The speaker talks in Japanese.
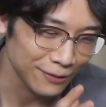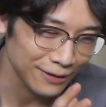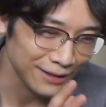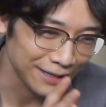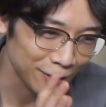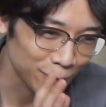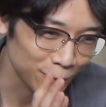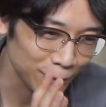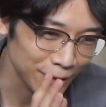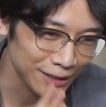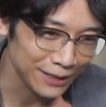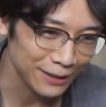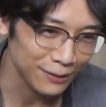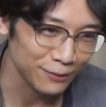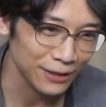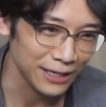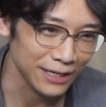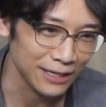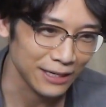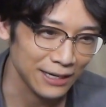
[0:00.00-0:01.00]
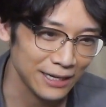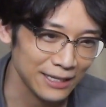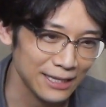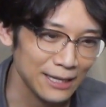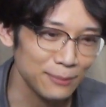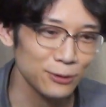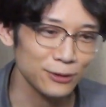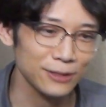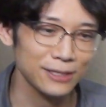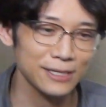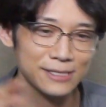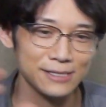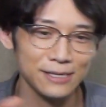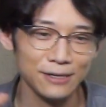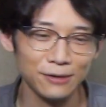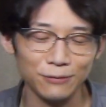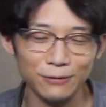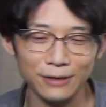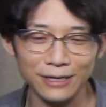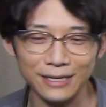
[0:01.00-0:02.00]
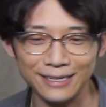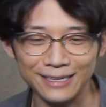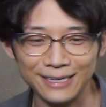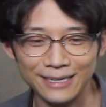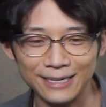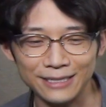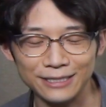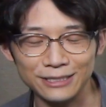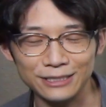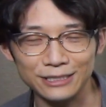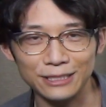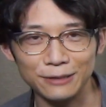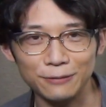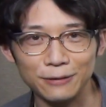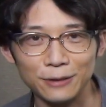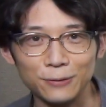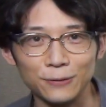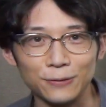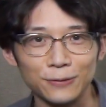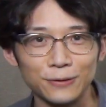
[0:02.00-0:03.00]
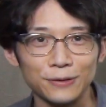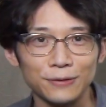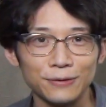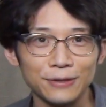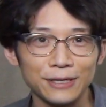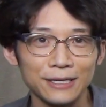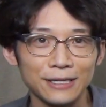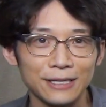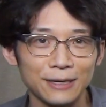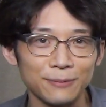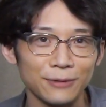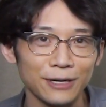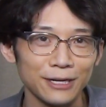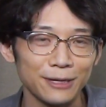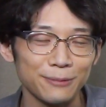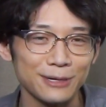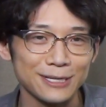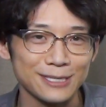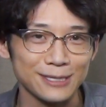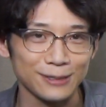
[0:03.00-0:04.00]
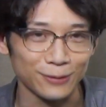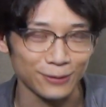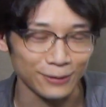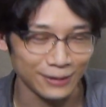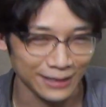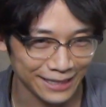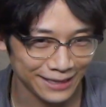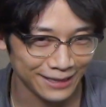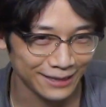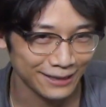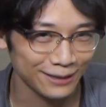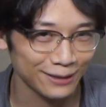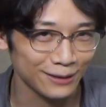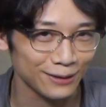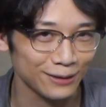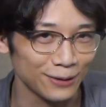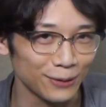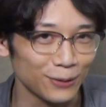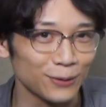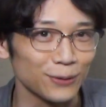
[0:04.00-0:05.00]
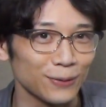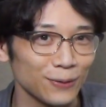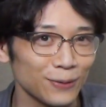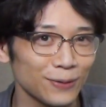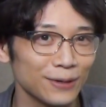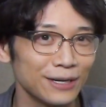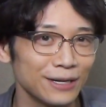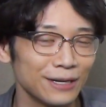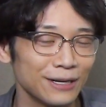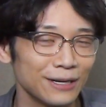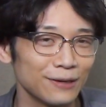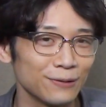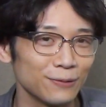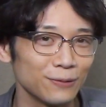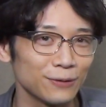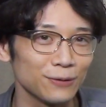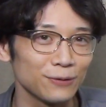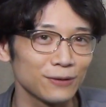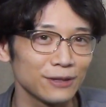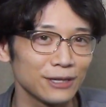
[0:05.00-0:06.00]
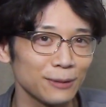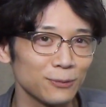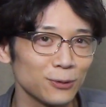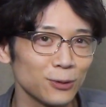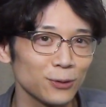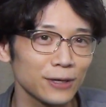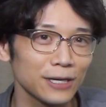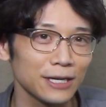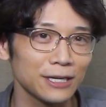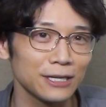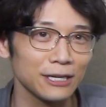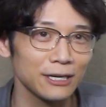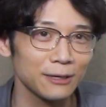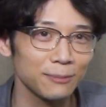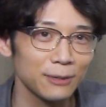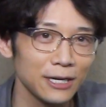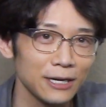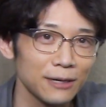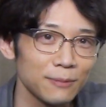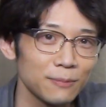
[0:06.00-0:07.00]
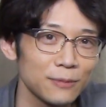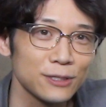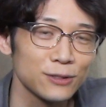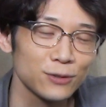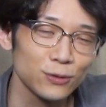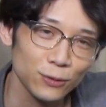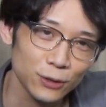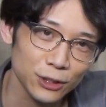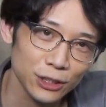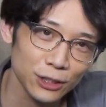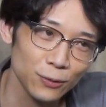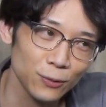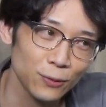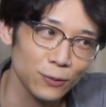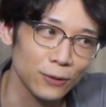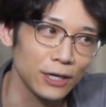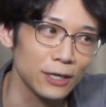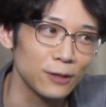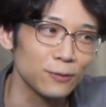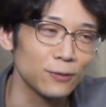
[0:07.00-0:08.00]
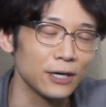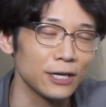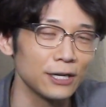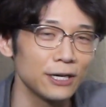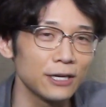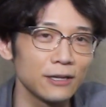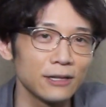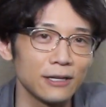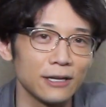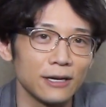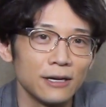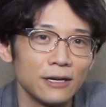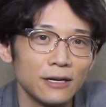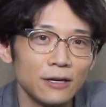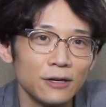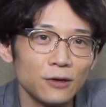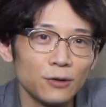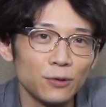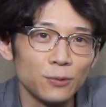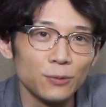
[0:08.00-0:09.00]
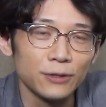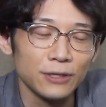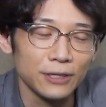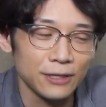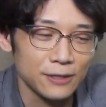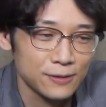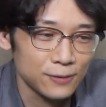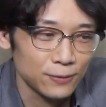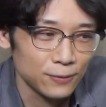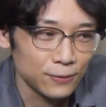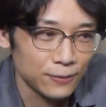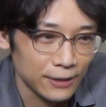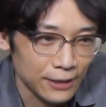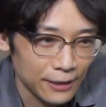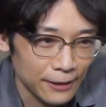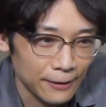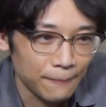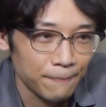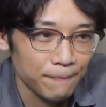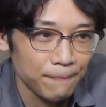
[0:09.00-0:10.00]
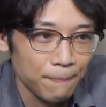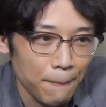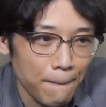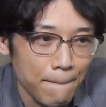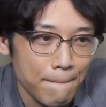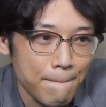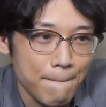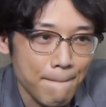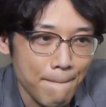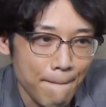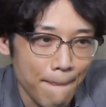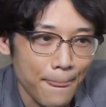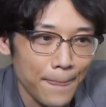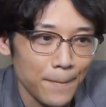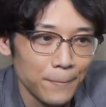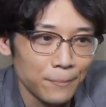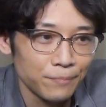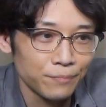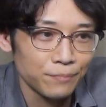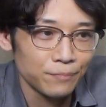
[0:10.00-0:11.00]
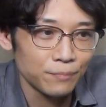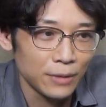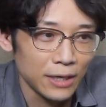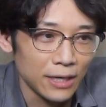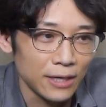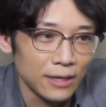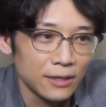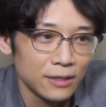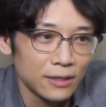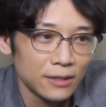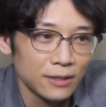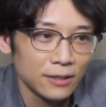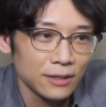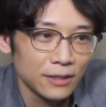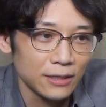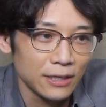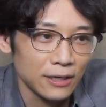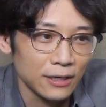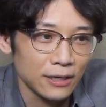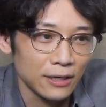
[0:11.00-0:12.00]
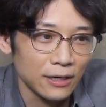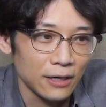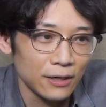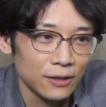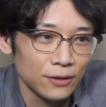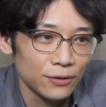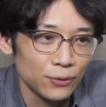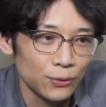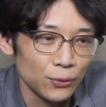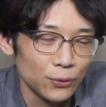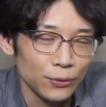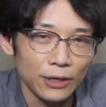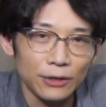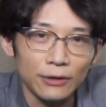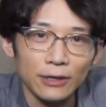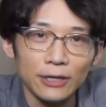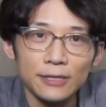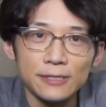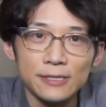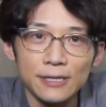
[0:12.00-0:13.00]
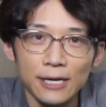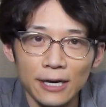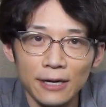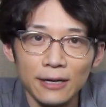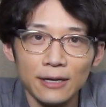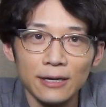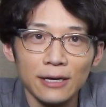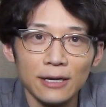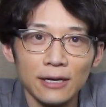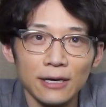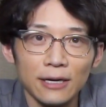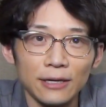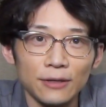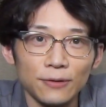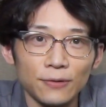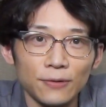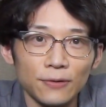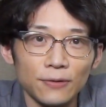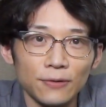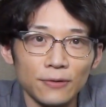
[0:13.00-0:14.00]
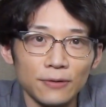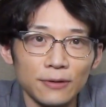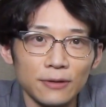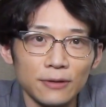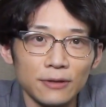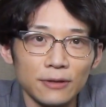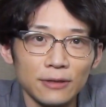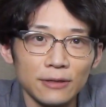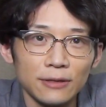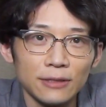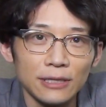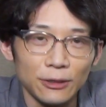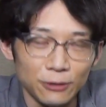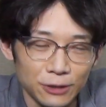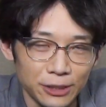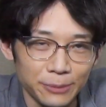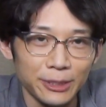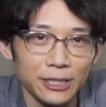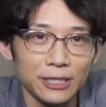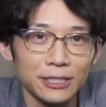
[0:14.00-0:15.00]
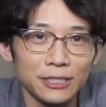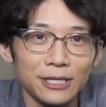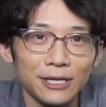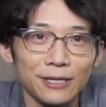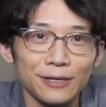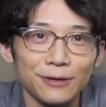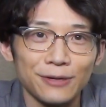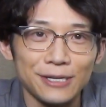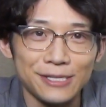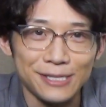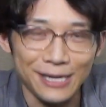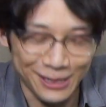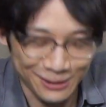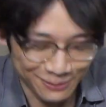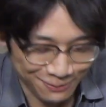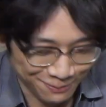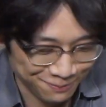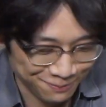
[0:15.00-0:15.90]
ね終わった後にあでも disagree に関してはこういういい点もありますよねっていうことを言っても OK ならば、そっちの方がいいのかなって思ったりするんで、うん、まあ結果がどうなるかですねあの楽しみにしていてください。